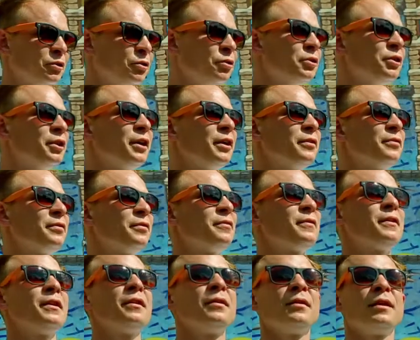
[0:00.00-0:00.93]
кто не
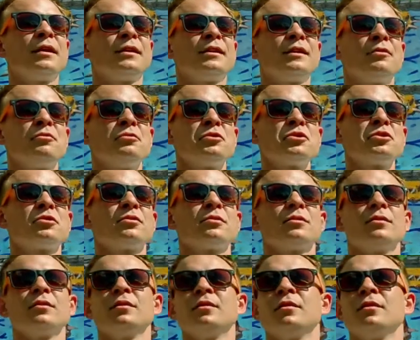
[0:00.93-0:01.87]
кайфовал от того,
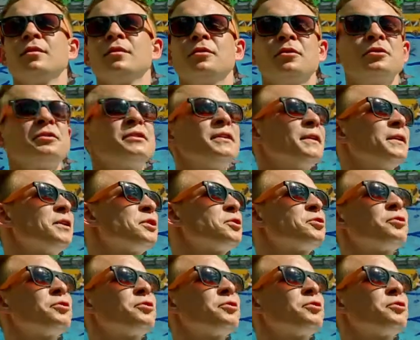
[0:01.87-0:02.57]
что он делает